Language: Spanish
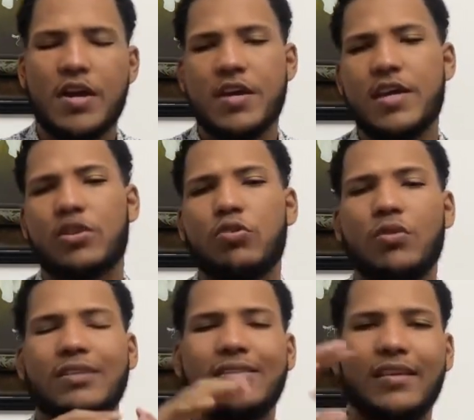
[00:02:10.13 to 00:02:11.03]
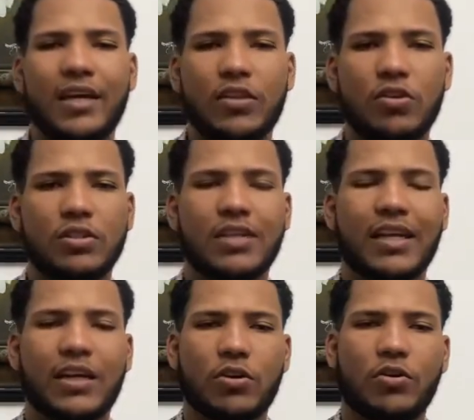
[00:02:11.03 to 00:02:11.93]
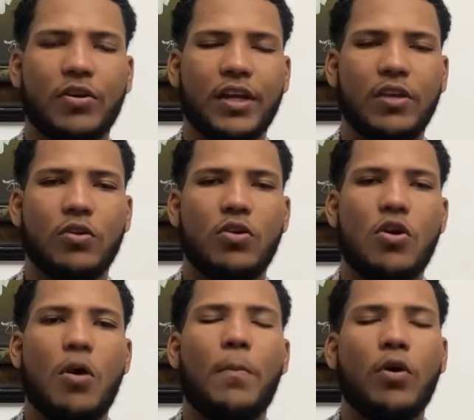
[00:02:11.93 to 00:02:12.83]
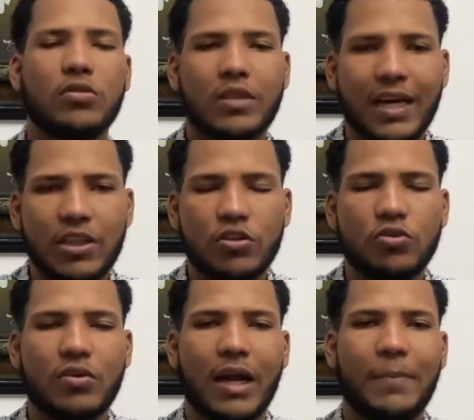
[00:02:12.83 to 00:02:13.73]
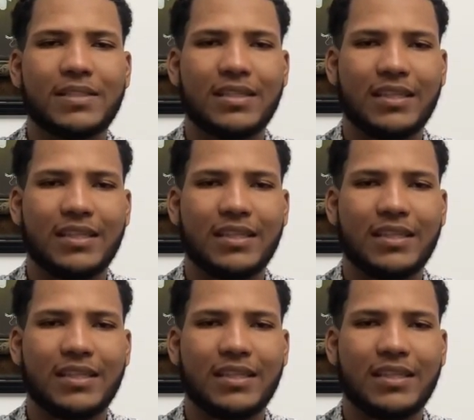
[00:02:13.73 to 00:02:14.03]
y estuvo haciendo ese recorrido mostrando su gran